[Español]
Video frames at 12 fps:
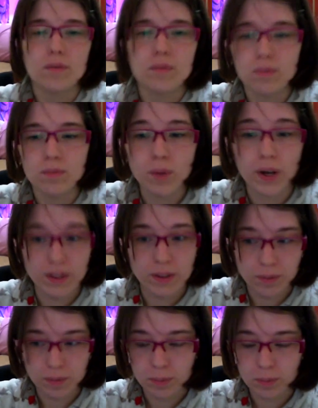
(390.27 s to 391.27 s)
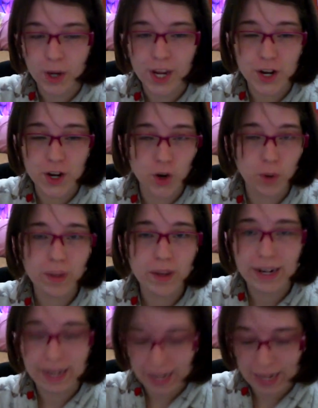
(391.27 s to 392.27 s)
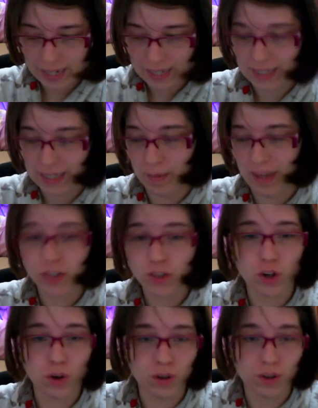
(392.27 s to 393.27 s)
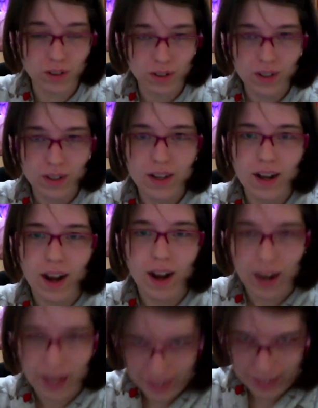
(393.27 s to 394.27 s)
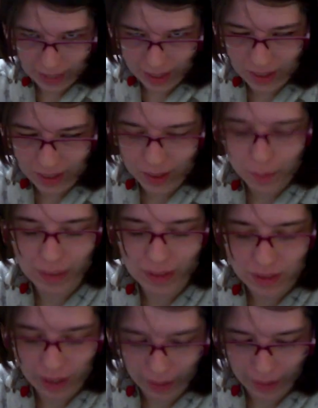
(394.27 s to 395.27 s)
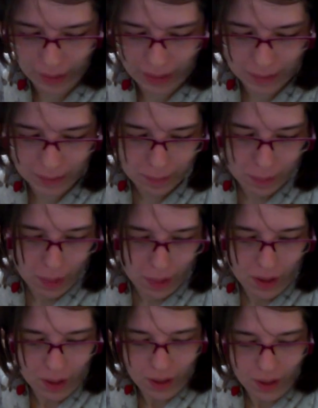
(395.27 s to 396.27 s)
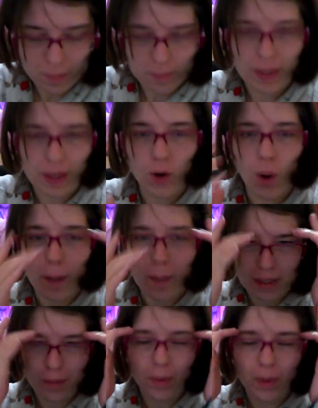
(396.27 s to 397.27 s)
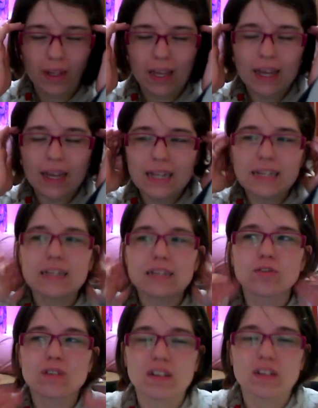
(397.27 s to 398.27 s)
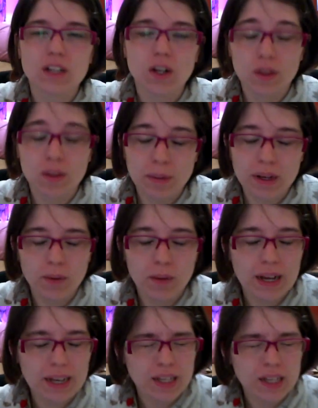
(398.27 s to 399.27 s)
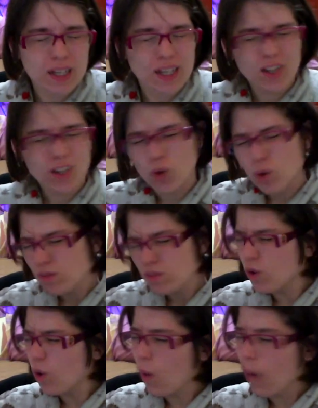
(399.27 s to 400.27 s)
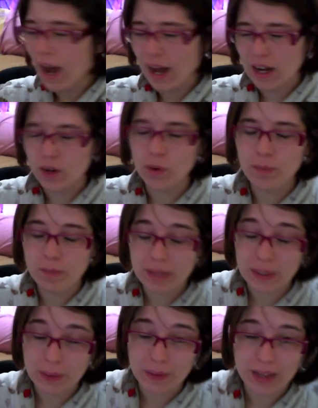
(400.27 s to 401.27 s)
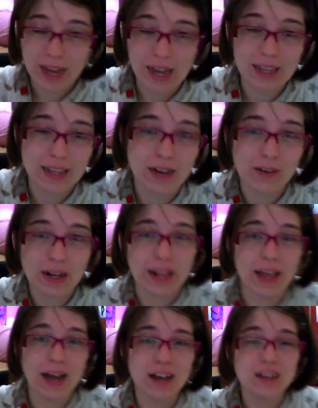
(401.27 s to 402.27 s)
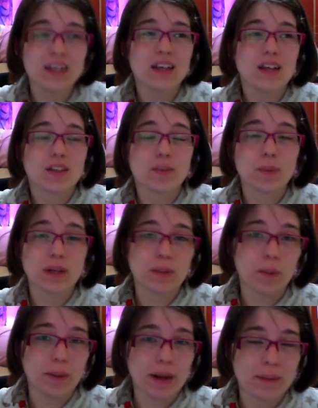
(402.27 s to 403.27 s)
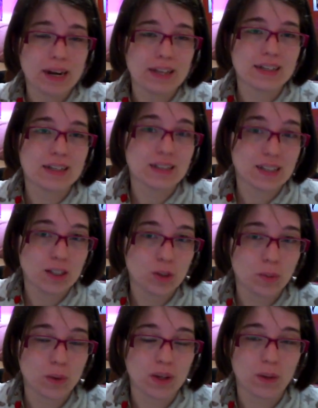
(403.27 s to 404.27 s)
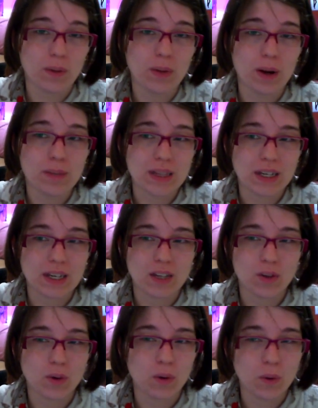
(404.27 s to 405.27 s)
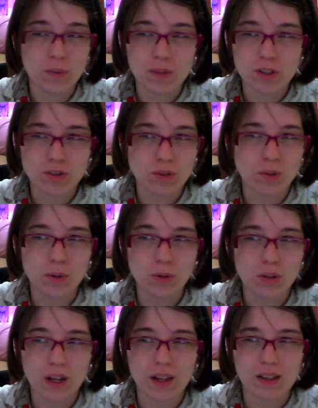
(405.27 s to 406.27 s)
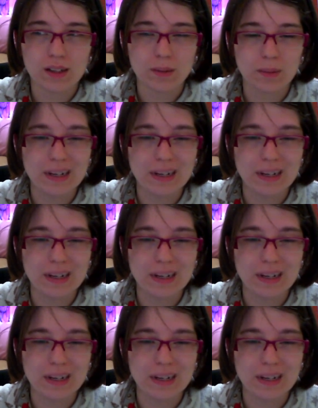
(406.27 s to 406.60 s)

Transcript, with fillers: Bueno, pues no voy a negar que se me ha hecho larga y pesada, ¿vale? Pero a mí, porque es un estilo de película que, que no, no cuaja conmigo. Ya, ya, ahora ya Después de volver a verla ya entiendo porque cuando la vi dije yo, joder, macho, no me gusta nada Ghibli,